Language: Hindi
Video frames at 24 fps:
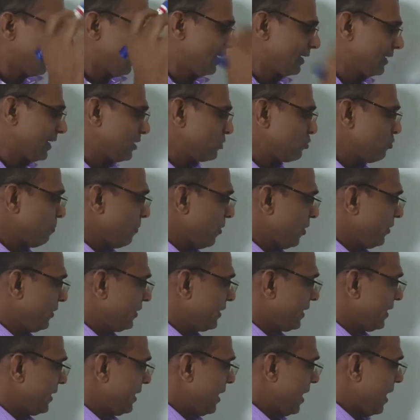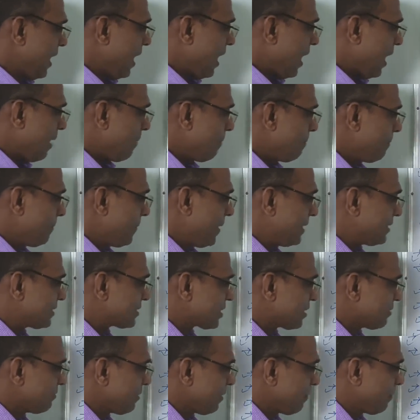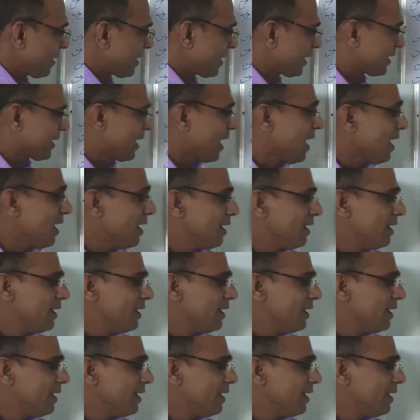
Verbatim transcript: अगला जो पॉइंट है अब पेंशन भी बढ़ेगा